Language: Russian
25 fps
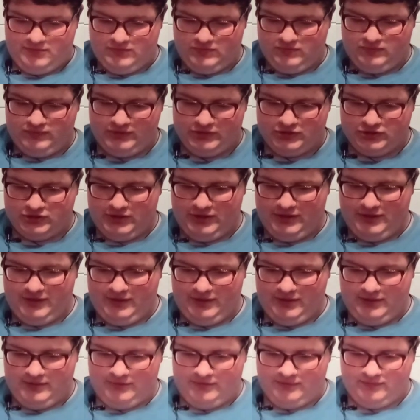
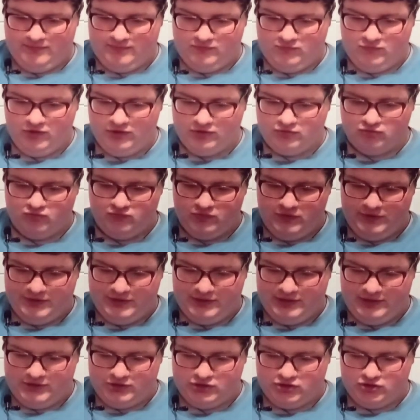Флеш-рояль ну я думаю, они,
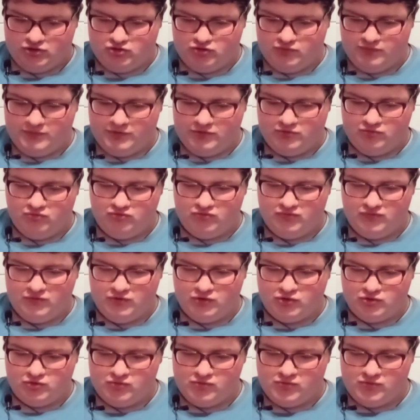конечно, еще придут в
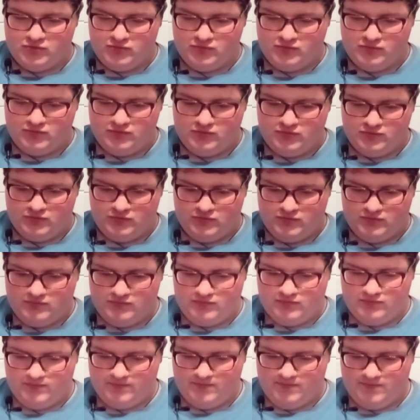вышку
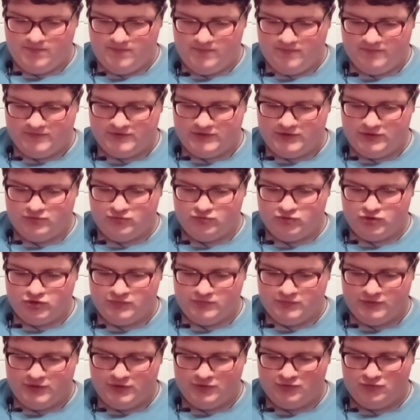в
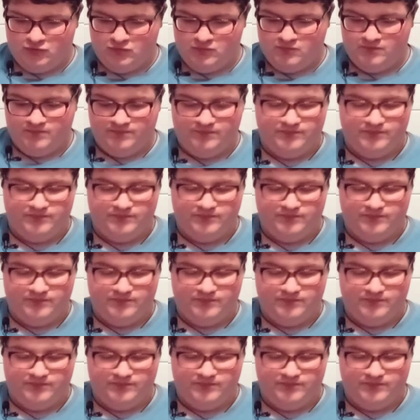следующем году.